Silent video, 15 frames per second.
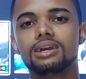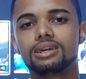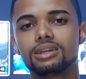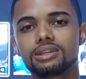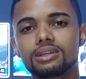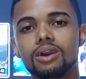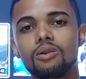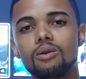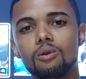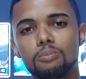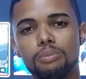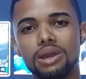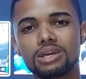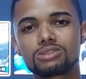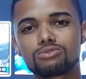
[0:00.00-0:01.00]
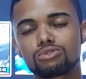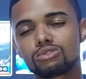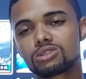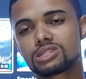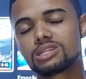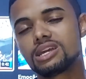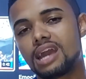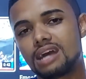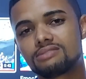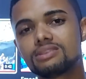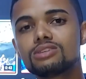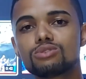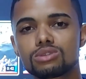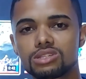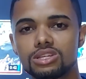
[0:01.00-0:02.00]
Então eu peço você, às
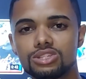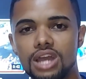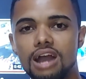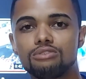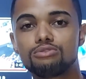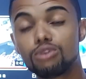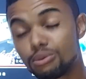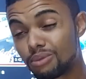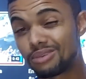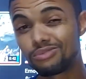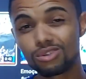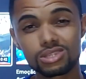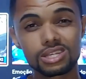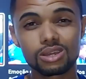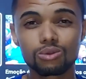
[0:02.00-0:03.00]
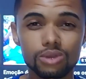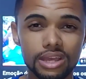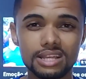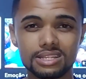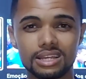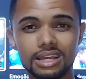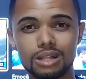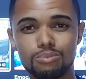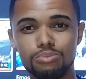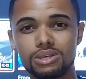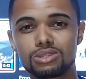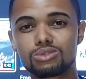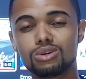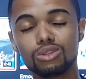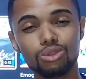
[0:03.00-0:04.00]
vezes você já foi, mas você conhece aquela
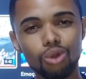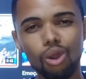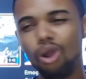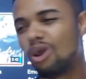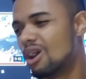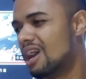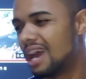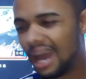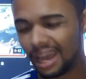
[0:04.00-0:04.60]
pessoa, não,